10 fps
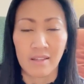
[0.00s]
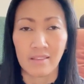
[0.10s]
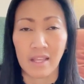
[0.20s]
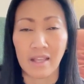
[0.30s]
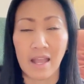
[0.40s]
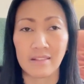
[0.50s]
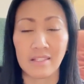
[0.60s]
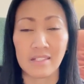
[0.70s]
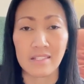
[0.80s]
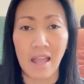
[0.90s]
ในการ
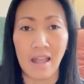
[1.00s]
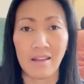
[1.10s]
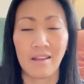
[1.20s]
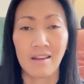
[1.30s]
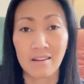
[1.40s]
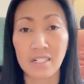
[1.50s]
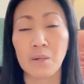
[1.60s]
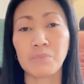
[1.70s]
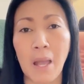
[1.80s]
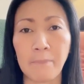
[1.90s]
ที่จะเริ่
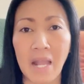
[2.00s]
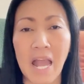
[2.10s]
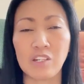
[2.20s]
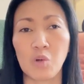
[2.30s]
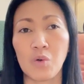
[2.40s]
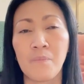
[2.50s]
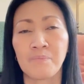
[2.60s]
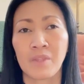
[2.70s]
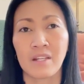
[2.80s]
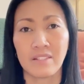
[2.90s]
มทำงานเนาะ
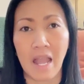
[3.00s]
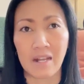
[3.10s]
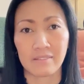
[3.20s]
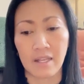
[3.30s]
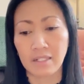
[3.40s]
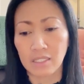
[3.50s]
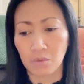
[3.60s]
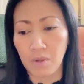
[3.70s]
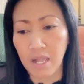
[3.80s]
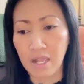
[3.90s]
อย่างถ้าเกิด
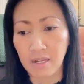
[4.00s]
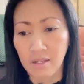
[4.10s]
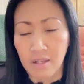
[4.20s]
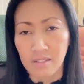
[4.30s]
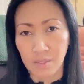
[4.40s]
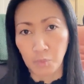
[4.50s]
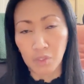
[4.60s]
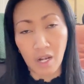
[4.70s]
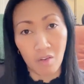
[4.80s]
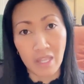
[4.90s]
ว่าสมมุ
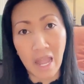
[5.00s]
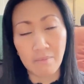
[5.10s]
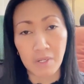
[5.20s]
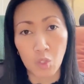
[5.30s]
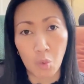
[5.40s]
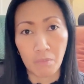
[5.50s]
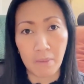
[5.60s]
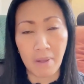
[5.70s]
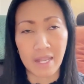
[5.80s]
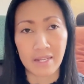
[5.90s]
ติเราย้ายมาอยู่
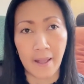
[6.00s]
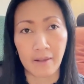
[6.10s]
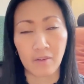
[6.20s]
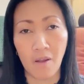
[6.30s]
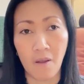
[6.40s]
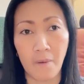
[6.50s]
ใหม่ ๆ เนี่ยก็